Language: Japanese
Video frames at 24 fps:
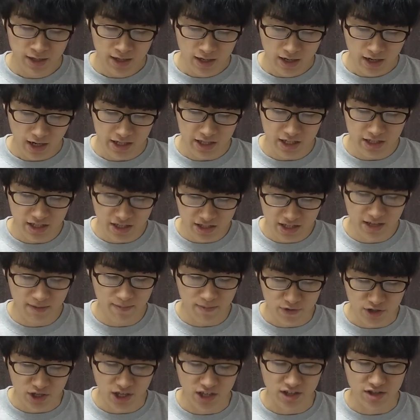形で
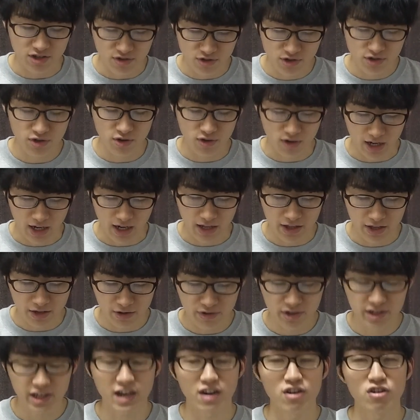全部でじゅうよんかんで、
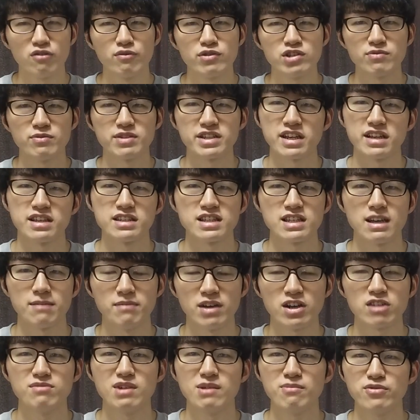累計発行部数もせんさん
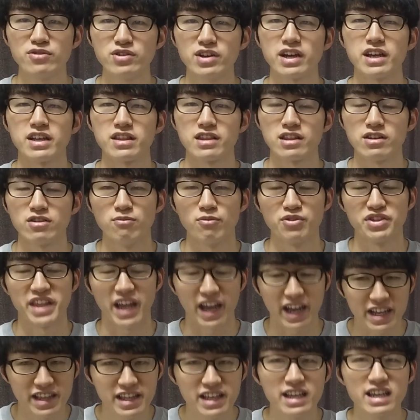びゃくまん部ぐらいいってる、もう
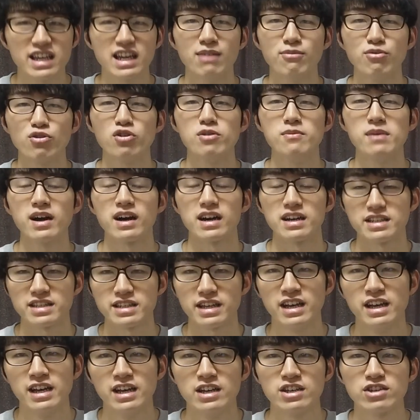大人気ラブコメ漫画ですね。